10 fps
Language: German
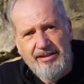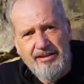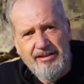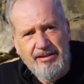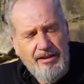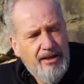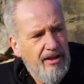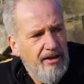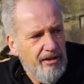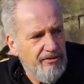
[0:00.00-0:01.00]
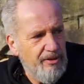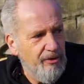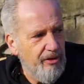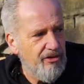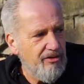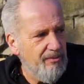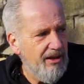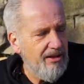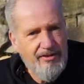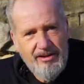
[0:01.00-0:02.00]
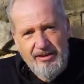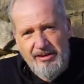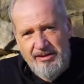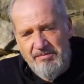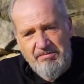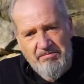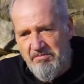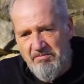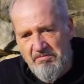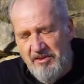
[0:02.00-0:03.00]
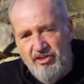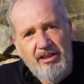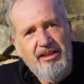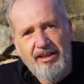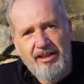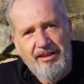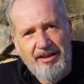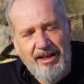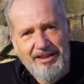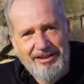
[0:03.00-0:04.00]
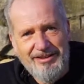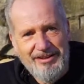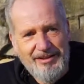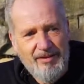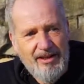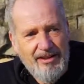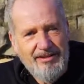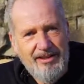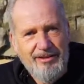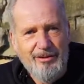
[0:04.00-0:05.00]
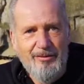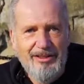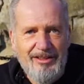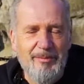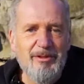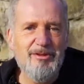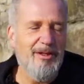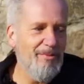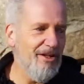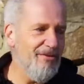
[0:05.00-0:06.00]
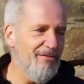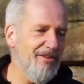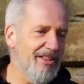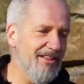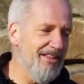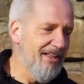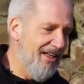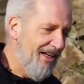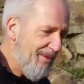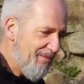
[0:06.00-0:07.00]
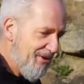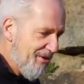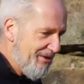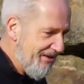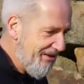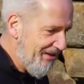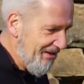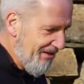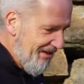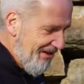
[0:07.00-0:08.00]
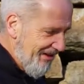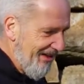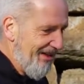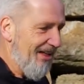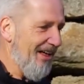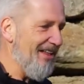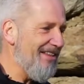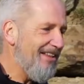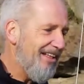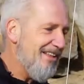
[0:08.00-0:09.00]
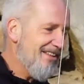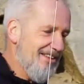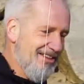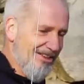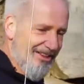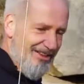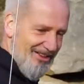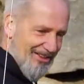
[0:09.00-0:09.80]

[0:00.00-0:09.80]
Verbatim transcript: sind. Auf dem deutschen Markt werdet ihr ihn wahrscheinlich eher gar nicht sehen. Das heißt also, wenn ihr damit zu einem Treffen fahrt, habt ihr auch die ja, einzigartige